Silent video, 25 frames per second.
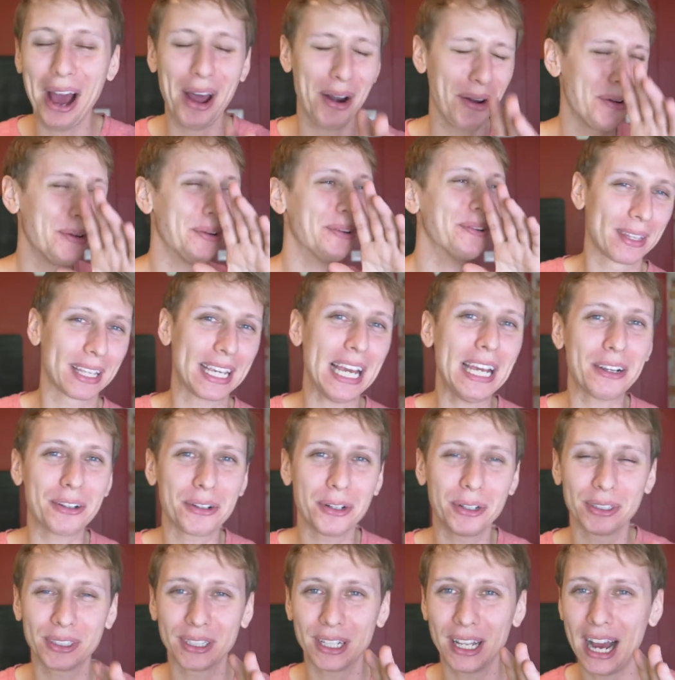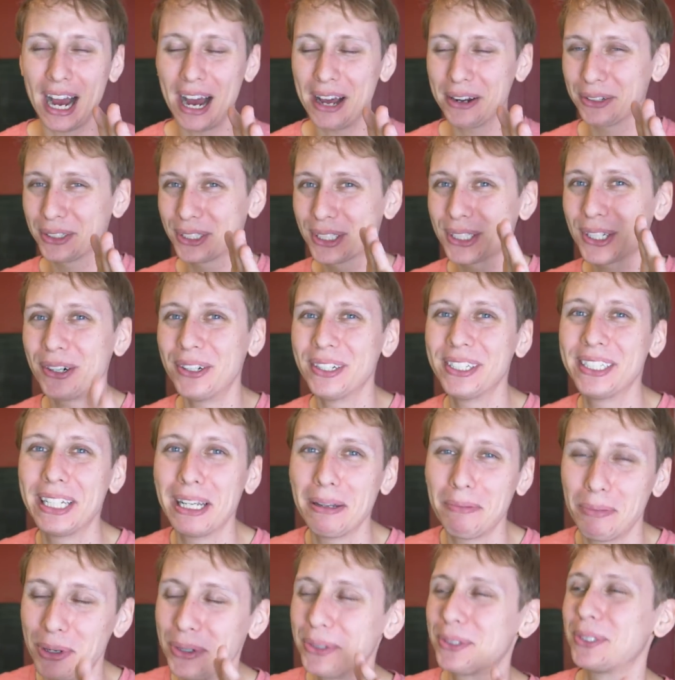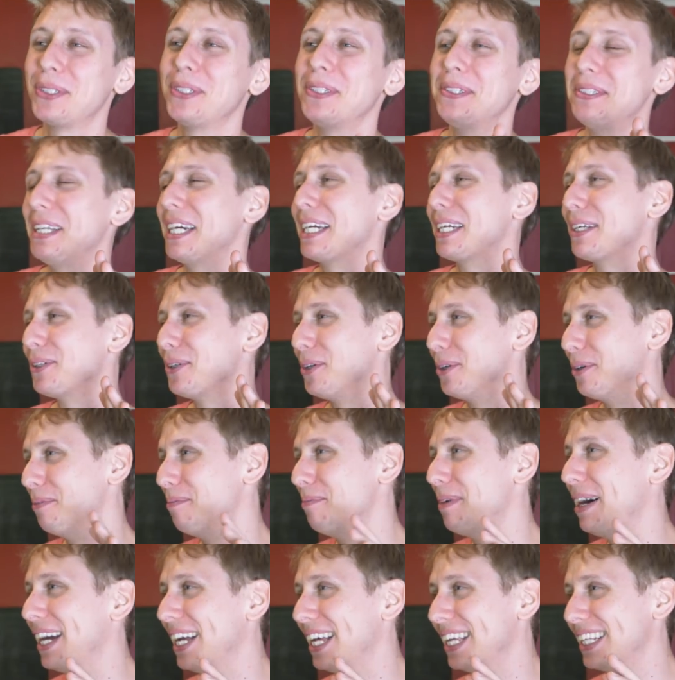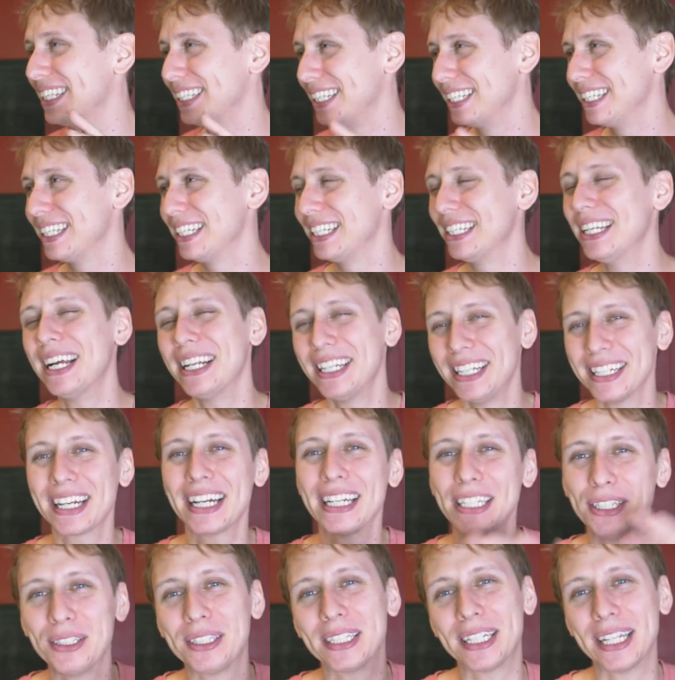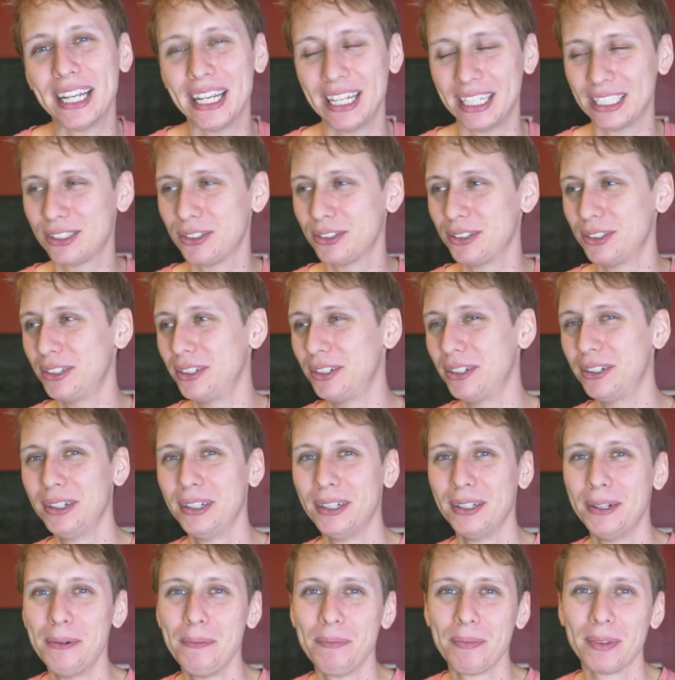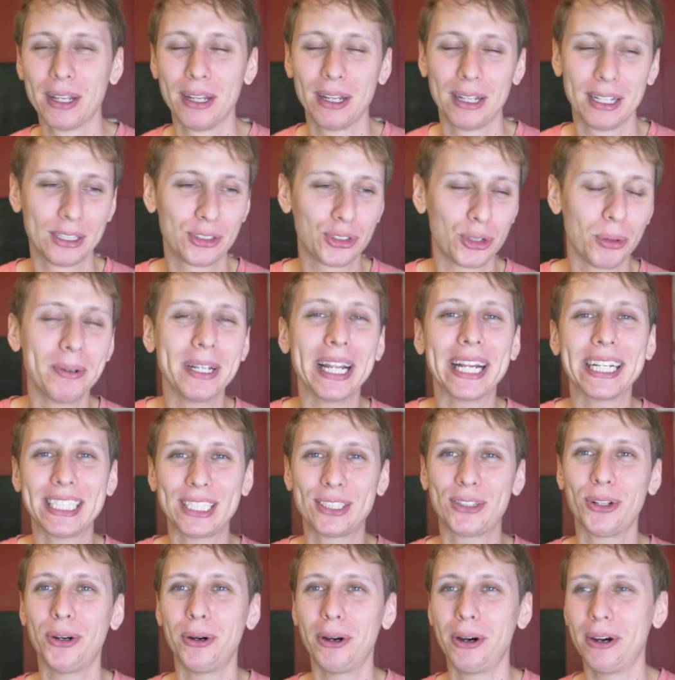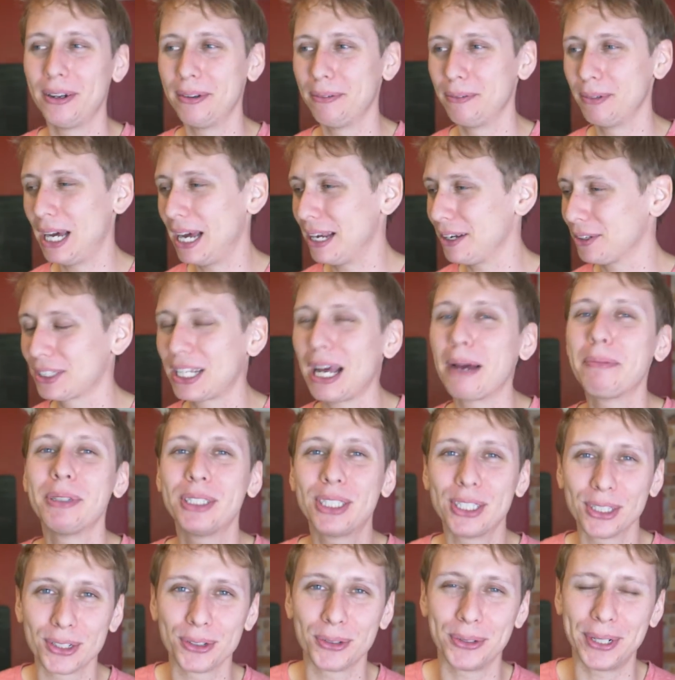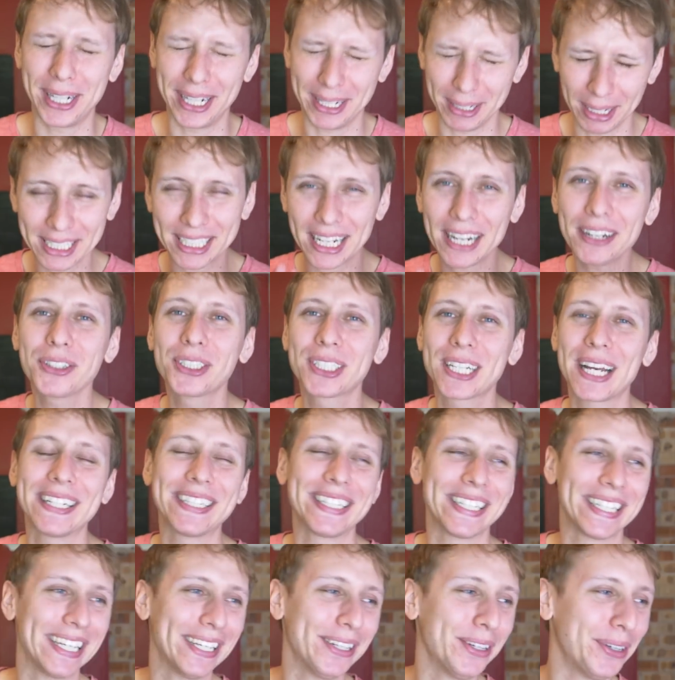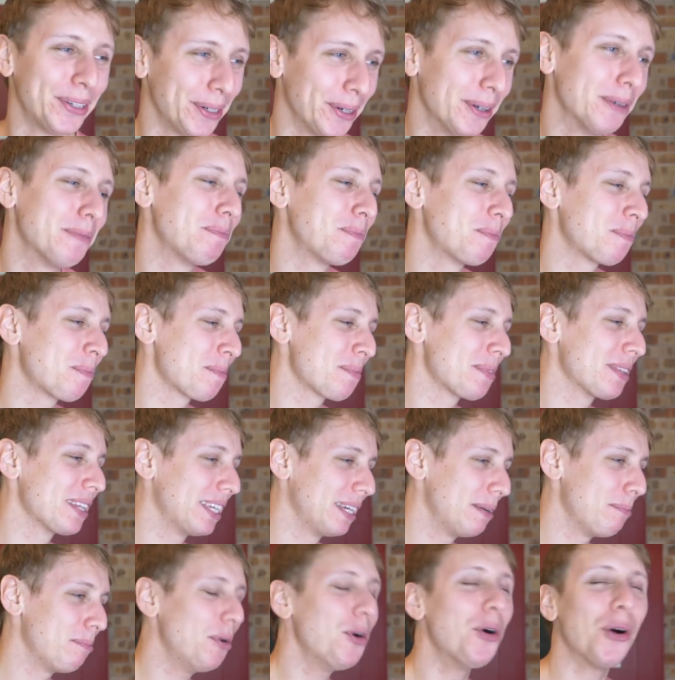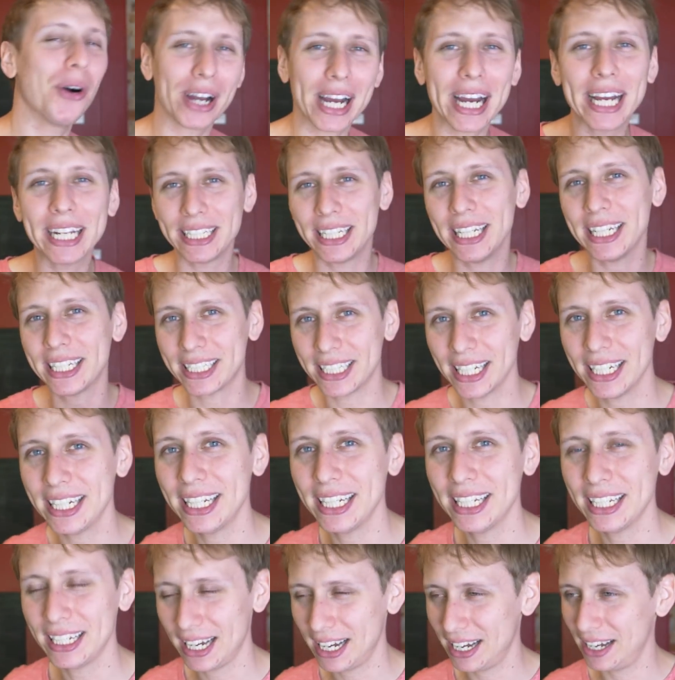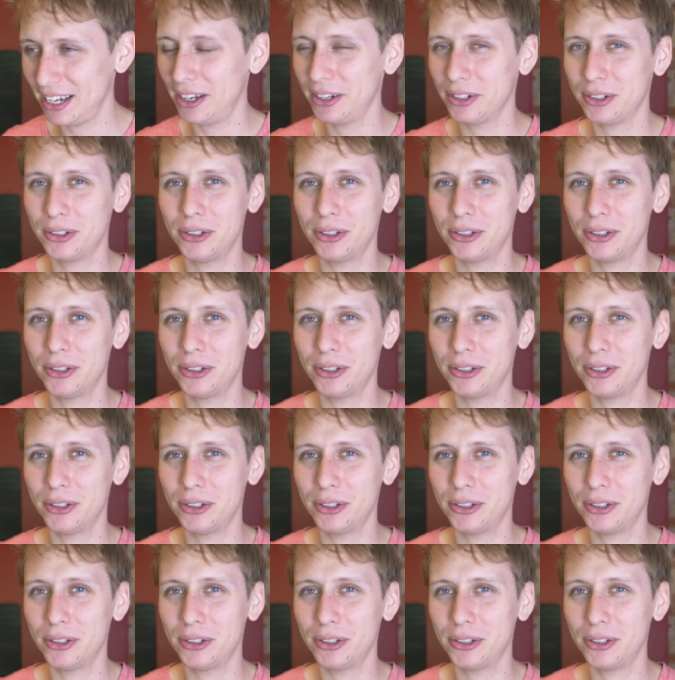あの結構あの突っ込んで文句言うんだけどまあなんだか言ってその友達とあの旅するのは楽しかったけどもう帰ってきてね、あ